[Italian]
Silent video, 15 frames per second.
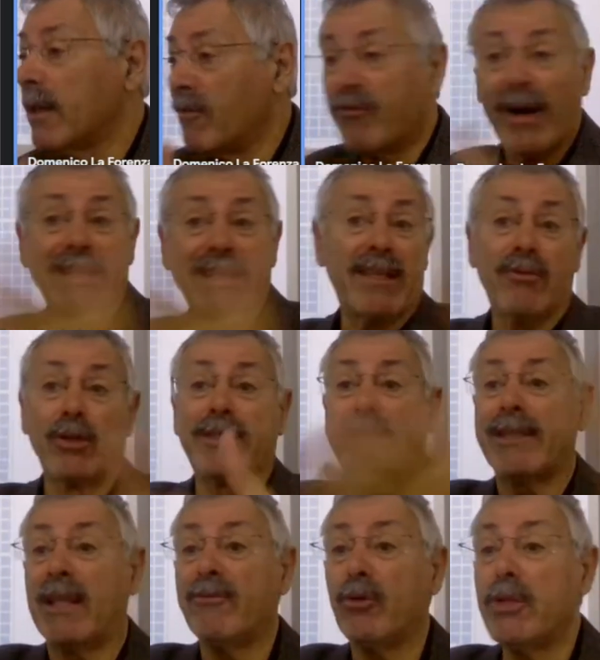infatti questi
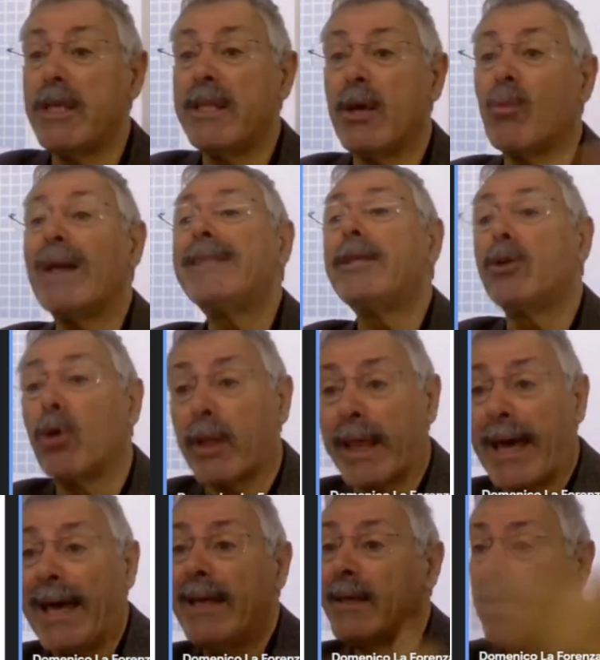telefonini quanti
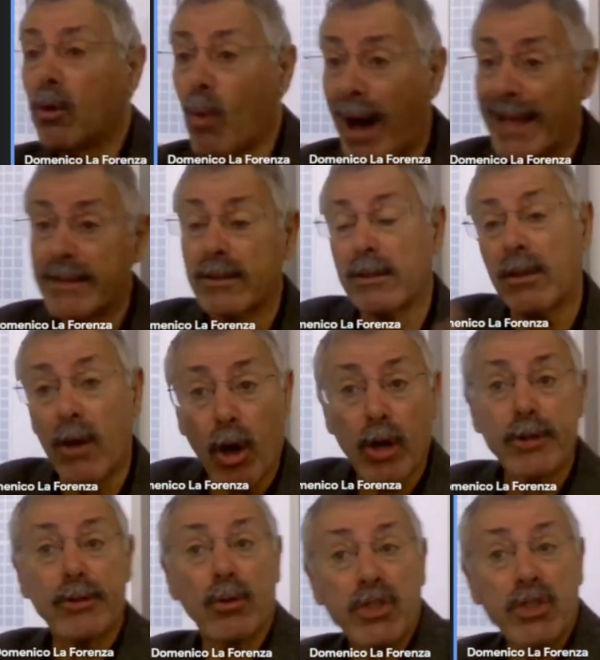core ha? 4,
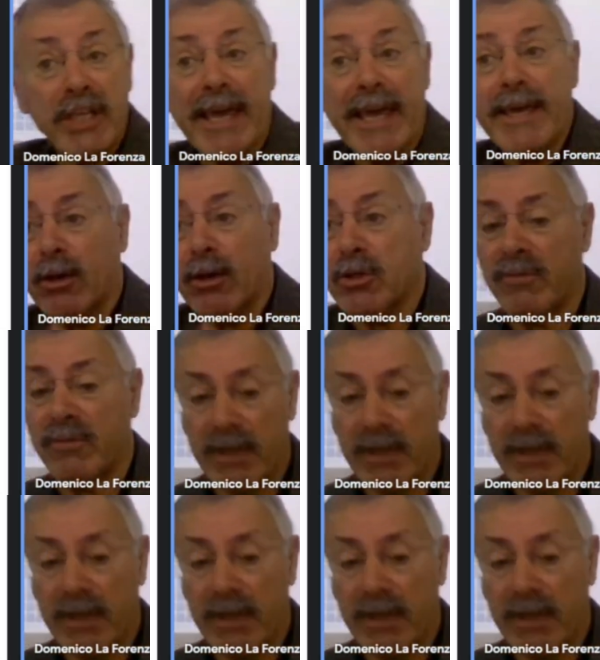8, 6 e così